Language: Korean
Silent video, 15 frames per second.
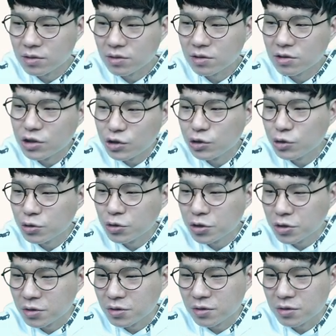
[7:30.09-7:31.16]
그
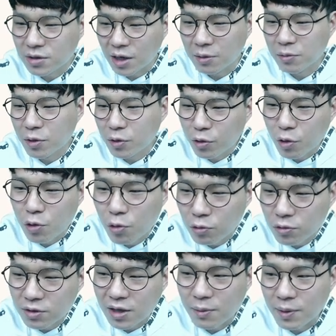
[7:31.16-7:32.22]
이유를 나름대로
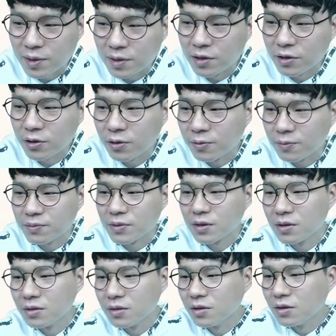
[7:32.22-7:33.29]
결론을 내봤는데요.
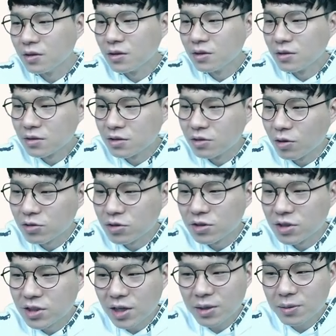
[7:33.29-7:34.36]
그것은
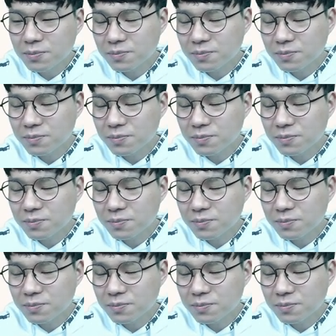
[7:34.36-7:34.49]
이제